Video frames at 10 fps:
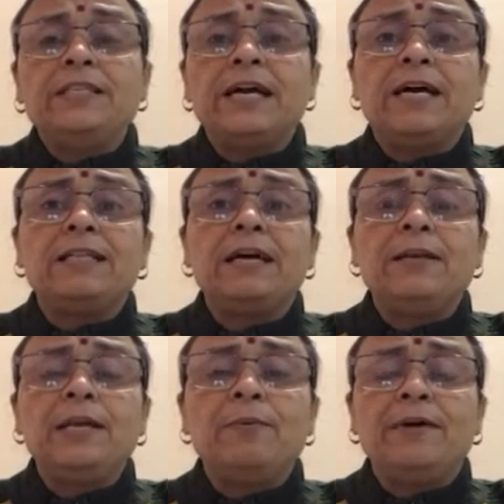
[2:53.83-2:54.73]
जहाँ तक
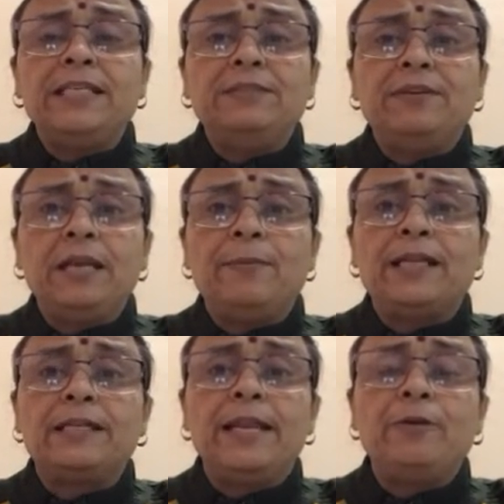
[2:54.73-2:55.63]
इनके वैवाहिक जीवन की
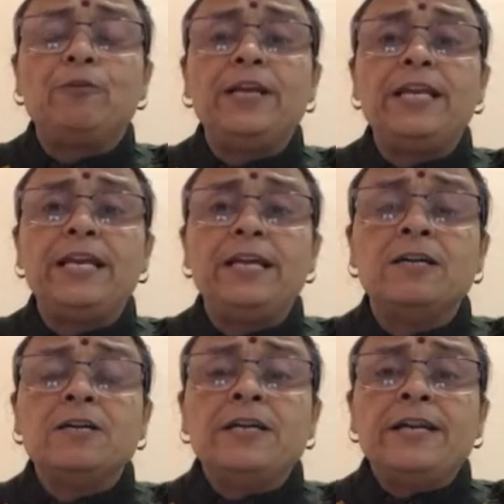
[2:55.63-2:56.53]
बात करें क्योंकि इनकी
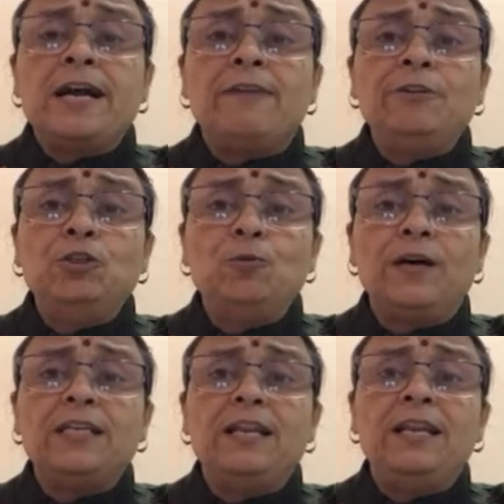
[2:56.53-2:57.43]
ये काफ़ी
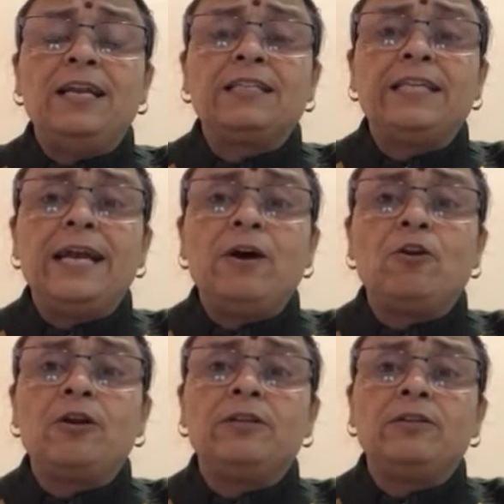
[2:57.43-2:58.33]
युवा लगते हैं और